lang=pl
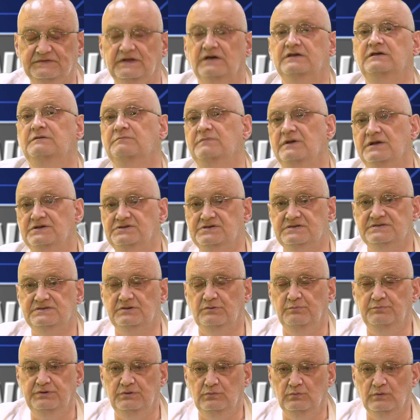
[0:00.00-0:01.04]
w takim razie
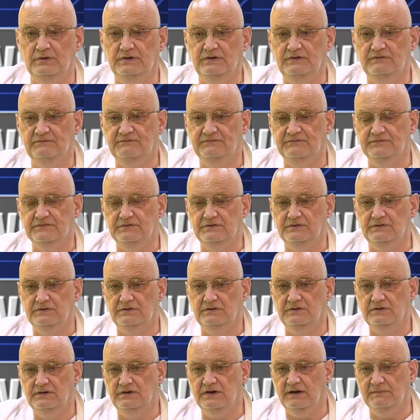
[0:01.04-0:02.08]
zrobiły
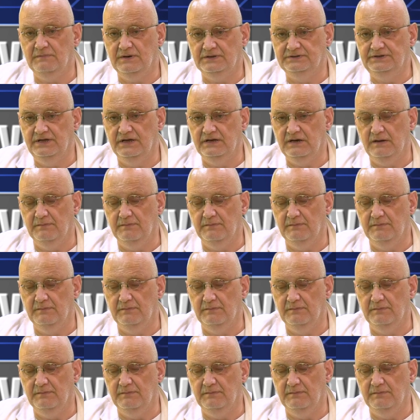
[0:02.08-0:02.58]
w ramach tej